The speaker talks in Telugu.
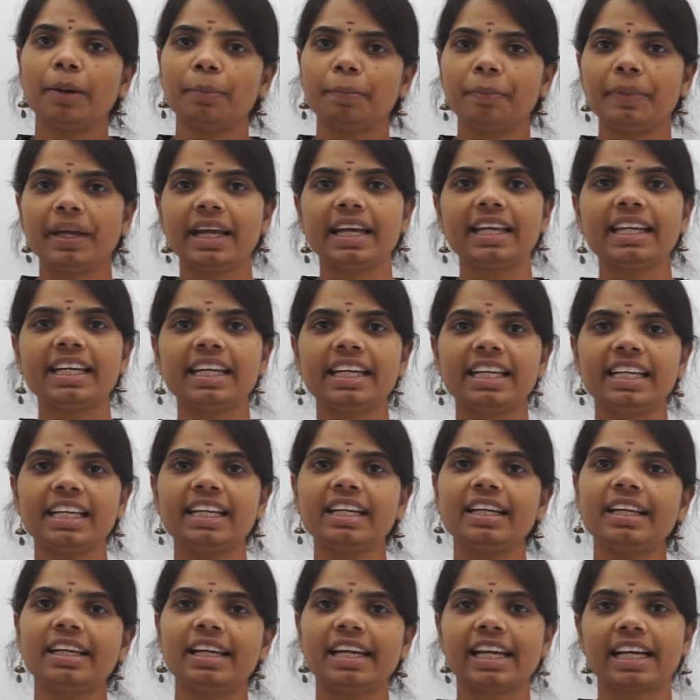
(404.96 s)
మేరీ
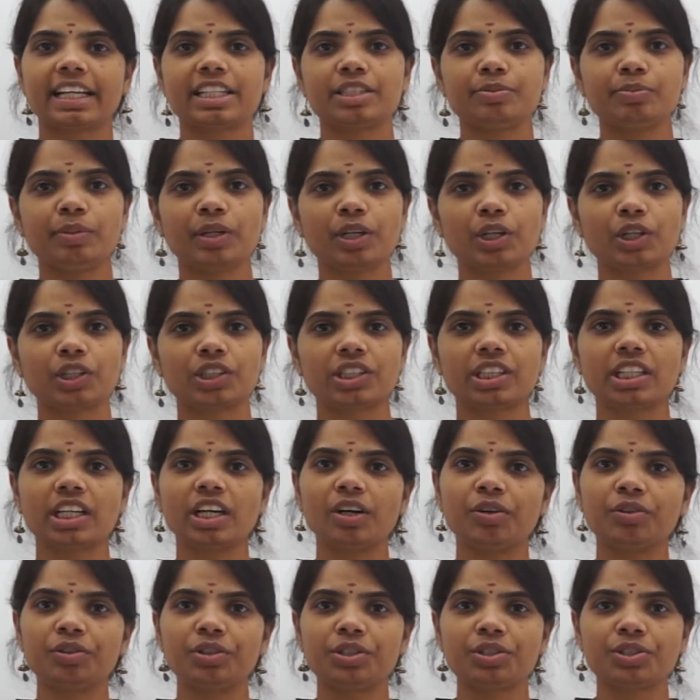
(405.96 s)
లక్ష్మి కొత్త
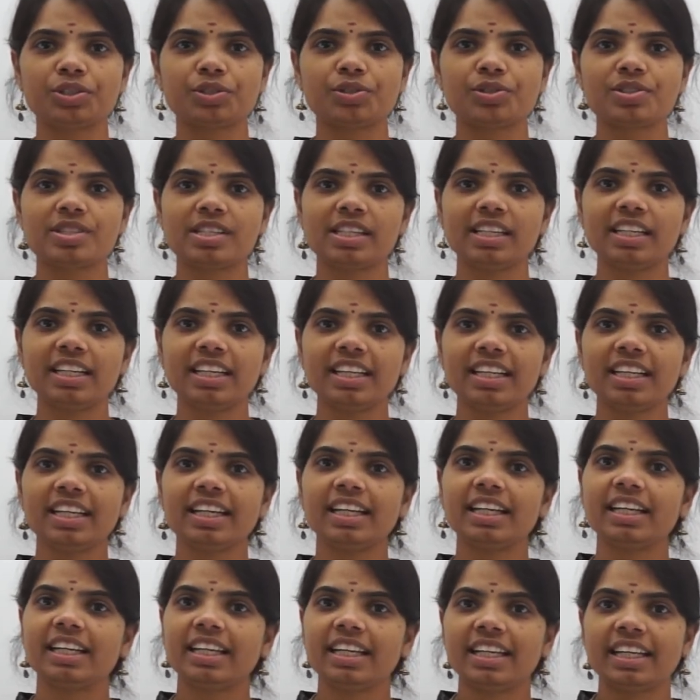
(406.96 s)
గౌను చూసి
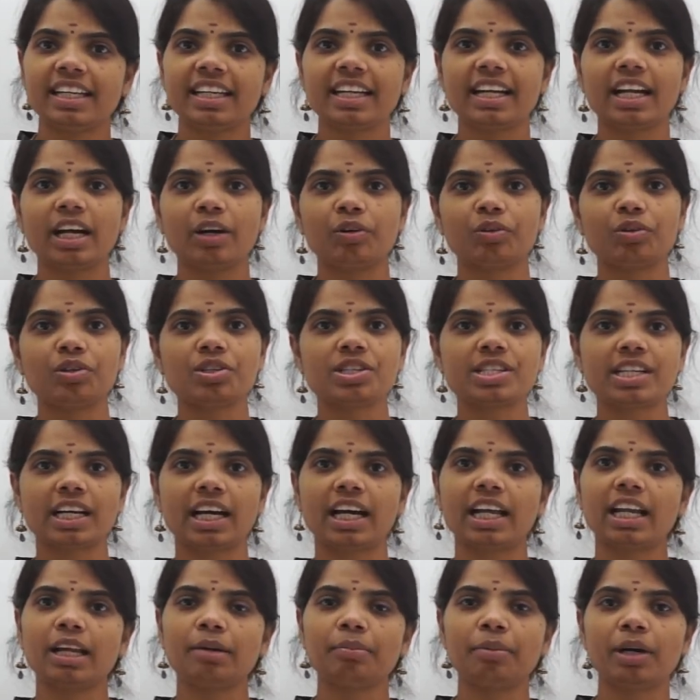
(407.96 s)
ఈ గౌను
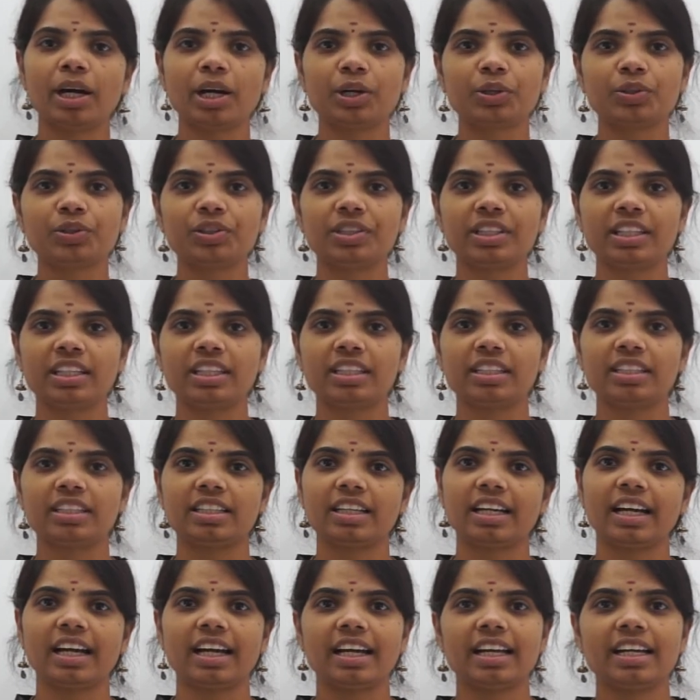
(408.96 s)
చాలా బాగుంది
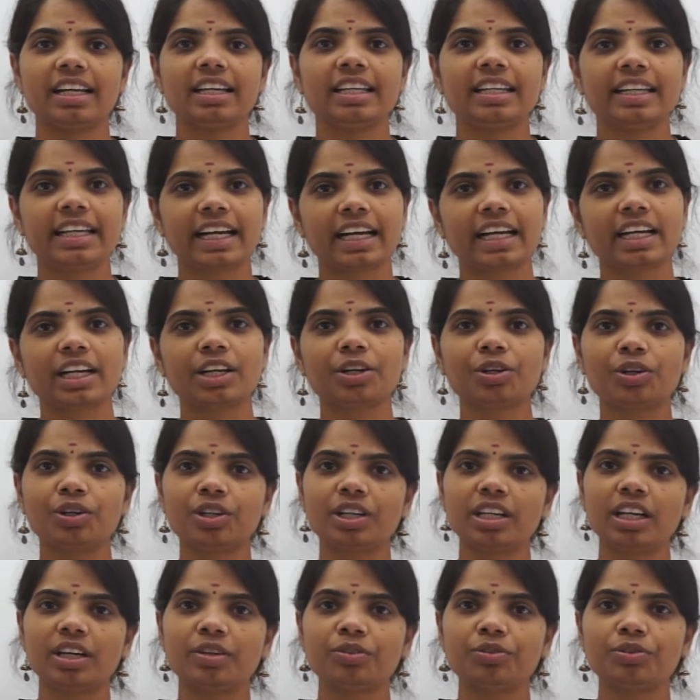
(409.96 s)
ఎక్కడ
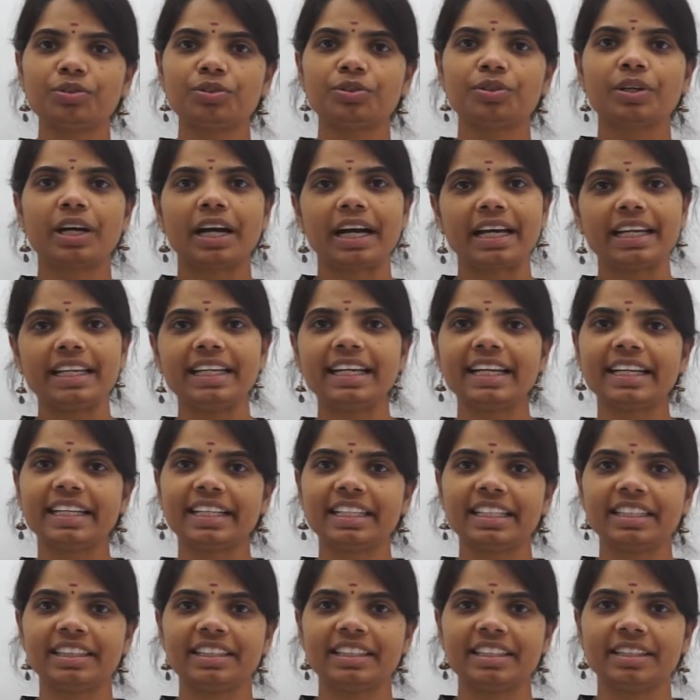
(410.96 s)
కొన్నావు అని
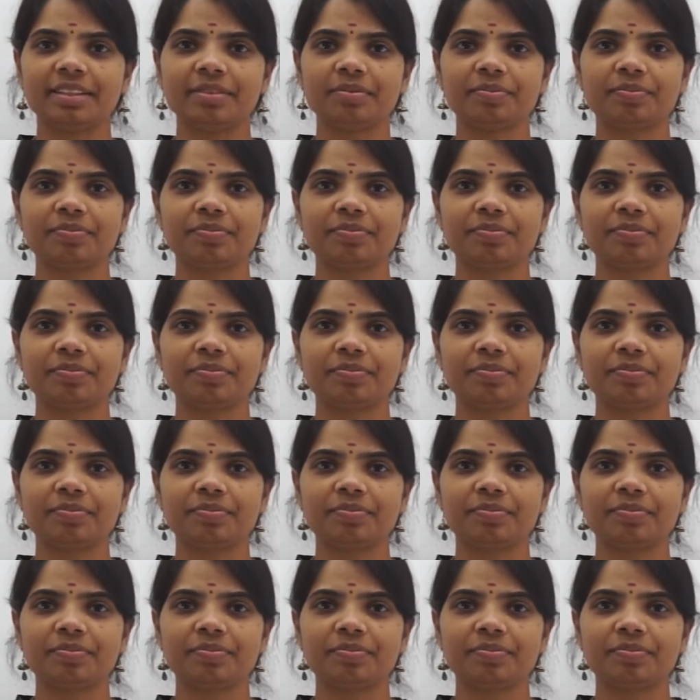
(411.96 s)
అడిగింది